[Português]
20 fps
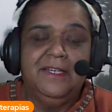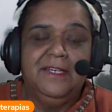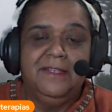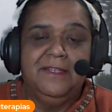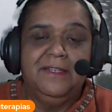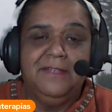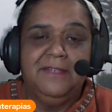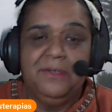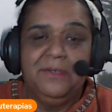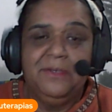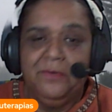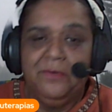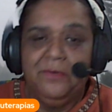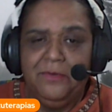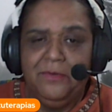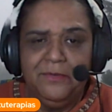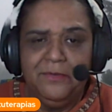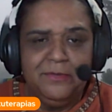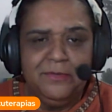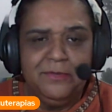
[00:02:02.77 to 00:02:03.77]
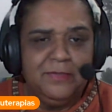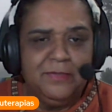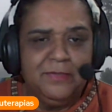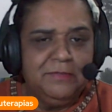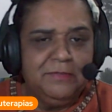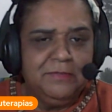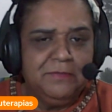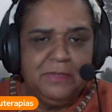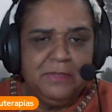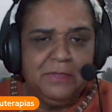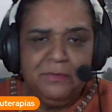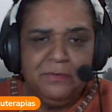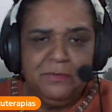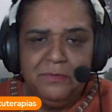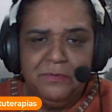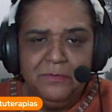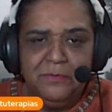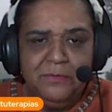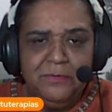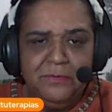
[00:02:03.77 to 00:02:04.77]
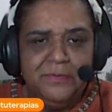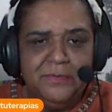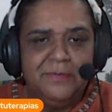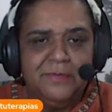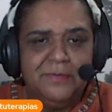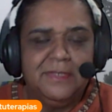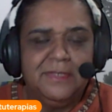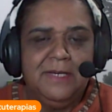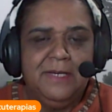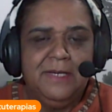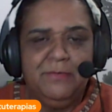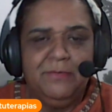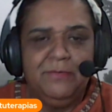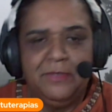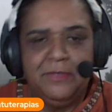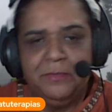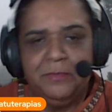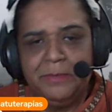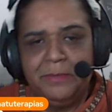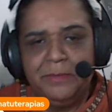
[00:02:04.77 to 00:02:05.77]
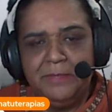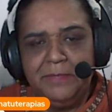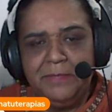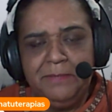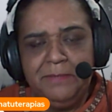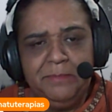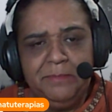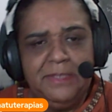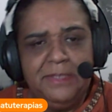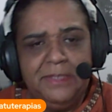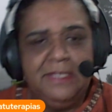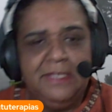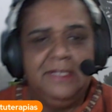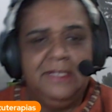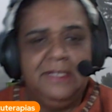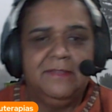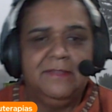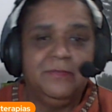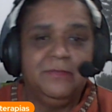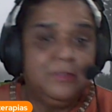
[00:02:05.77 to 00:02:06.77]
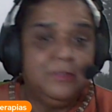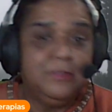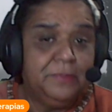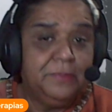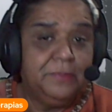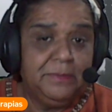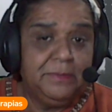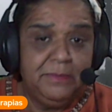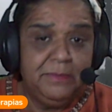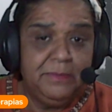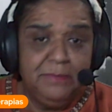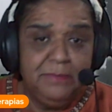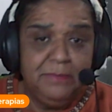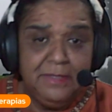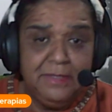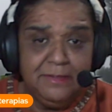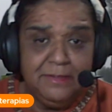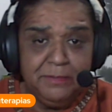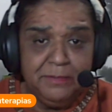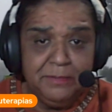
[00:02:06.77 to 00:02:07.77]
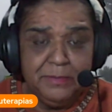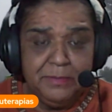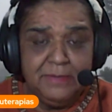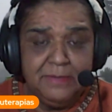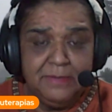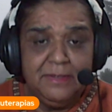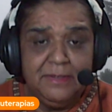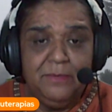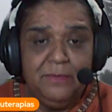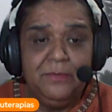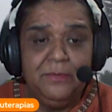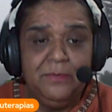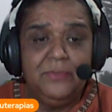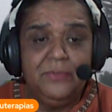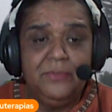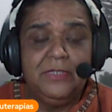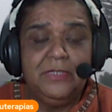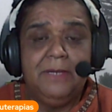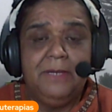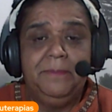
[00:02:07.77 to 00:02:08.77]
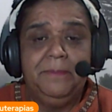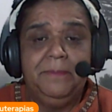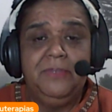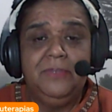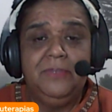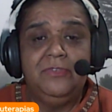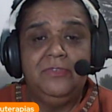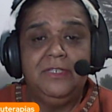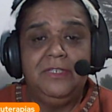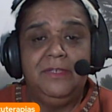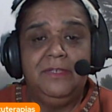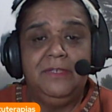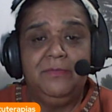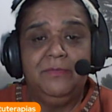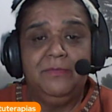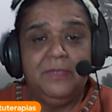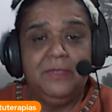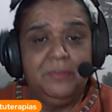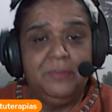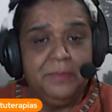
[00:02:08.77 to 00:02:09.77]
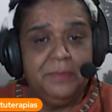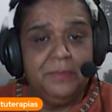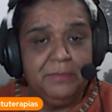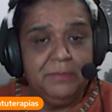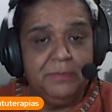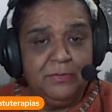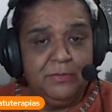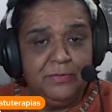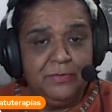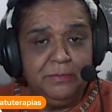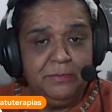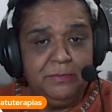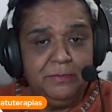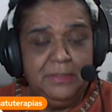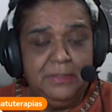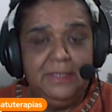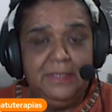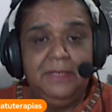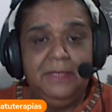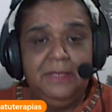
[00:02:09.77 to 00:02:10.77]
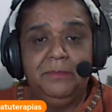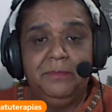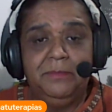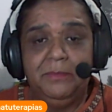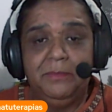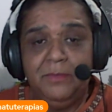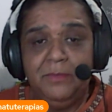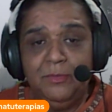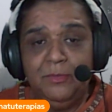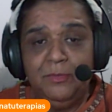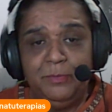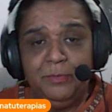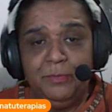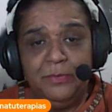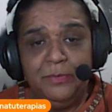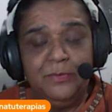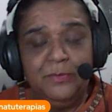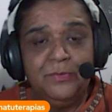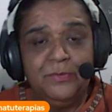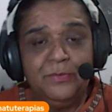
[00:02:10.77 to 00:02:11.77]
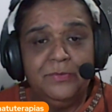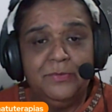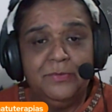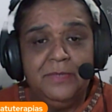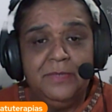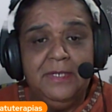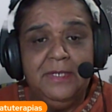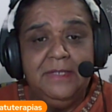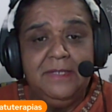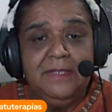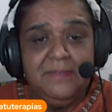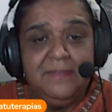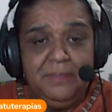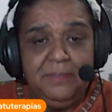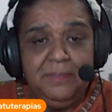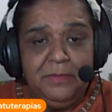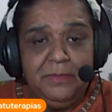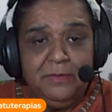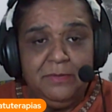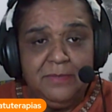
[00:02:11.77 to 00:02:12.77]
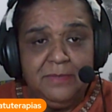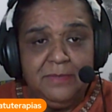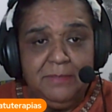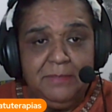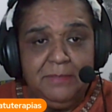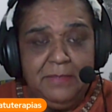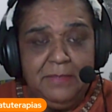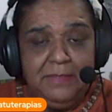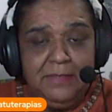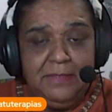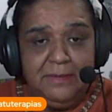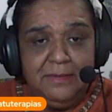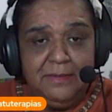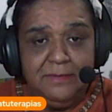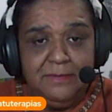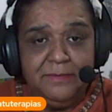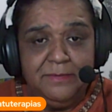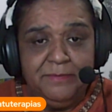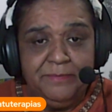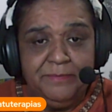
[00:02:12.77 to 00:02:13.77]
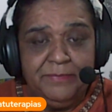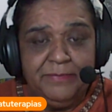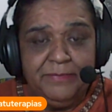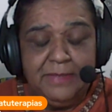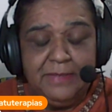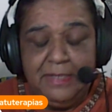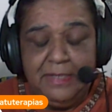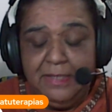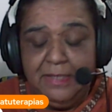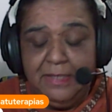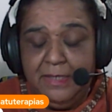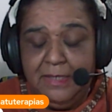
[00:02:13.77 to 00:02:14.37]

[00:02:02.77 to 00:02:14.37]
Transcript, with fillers: negócio, faz um anúncio, né? Eu faço para minha empresa, faço para mim mesma, para a saúde, rapidinho, faço para minha família, para o meu esposo, sempre estou trabalhando, né?